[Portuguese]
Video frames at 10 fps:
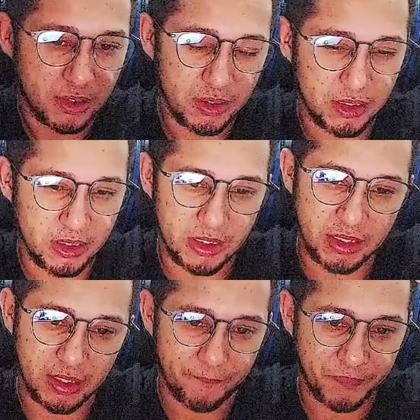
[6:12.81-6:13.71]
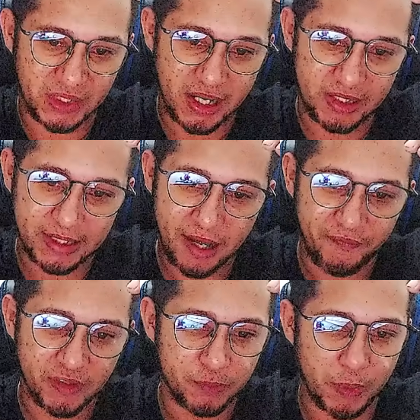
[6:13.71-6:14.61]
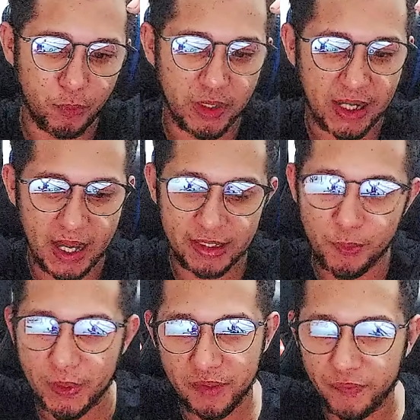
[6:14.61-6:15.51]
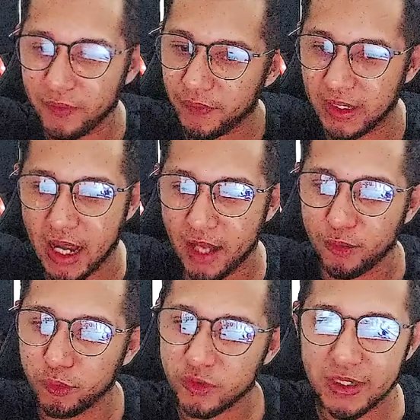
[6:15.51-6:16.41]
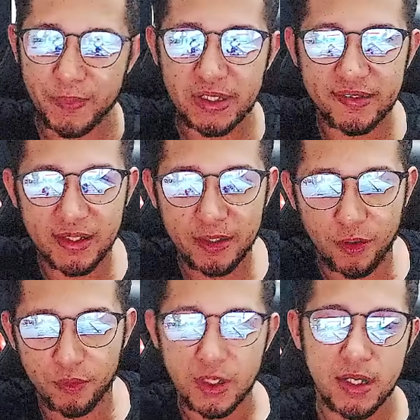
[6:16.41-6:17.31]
E, e aí tava falando pra molecada, aí eu peguei e falei, falei, cara, eu não tô sabendo isso aí não.